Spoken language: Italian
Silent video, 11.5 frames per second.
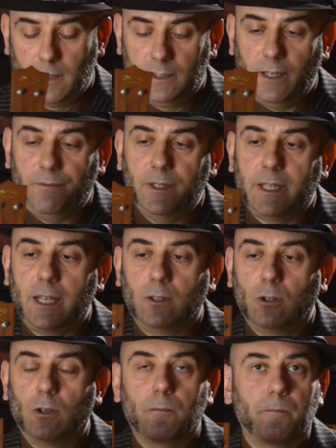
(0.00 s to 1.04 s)

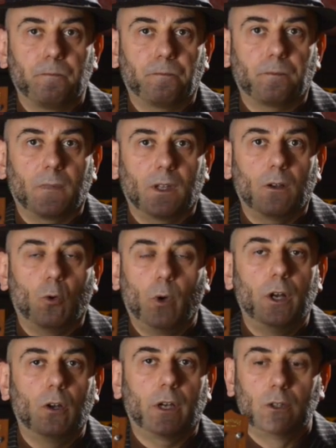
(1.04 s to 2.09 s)
definendo
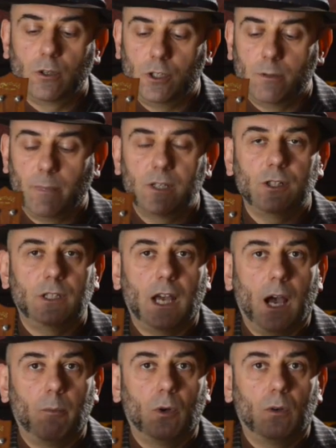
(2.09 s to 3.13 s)
quello che noi ci
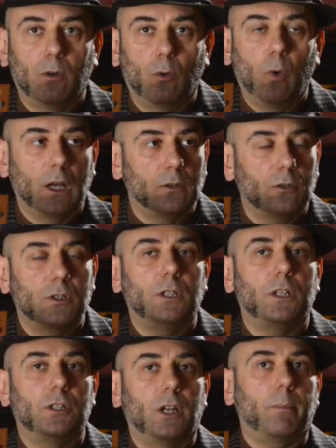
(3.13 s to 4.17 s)
immaginiamo quando si
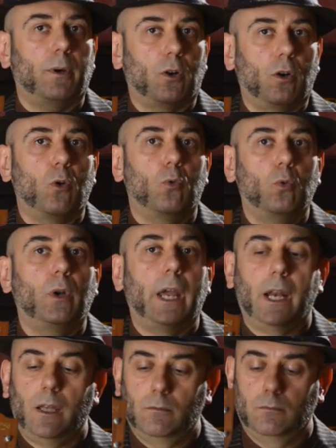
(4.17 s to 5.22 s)
dice la parola
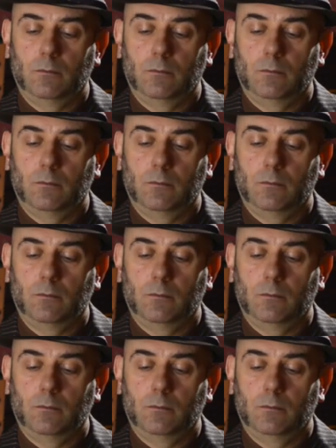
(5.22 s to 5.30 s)
ukulele,